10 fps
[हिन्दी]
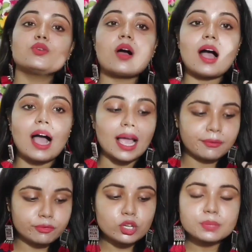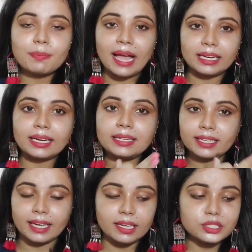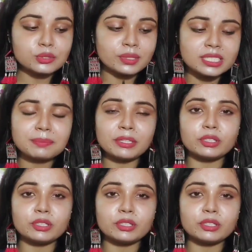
जो आईब्रोज पैलेट है स्विस